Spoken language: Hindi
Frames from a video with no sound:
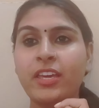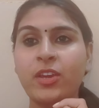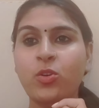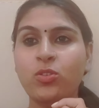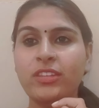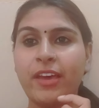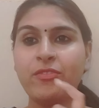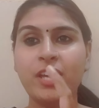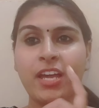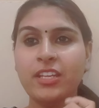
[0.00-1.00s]
केक होता है
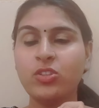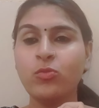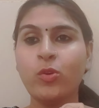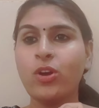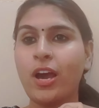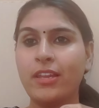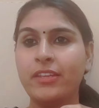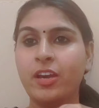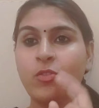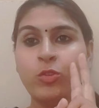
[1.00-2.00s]
विहान ने तो वो खा
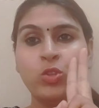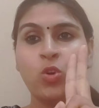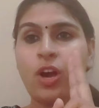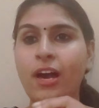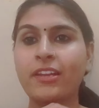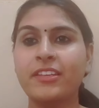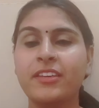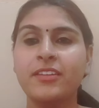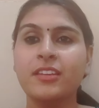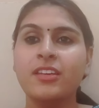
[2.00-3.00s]
लिया और वो दो खा लिए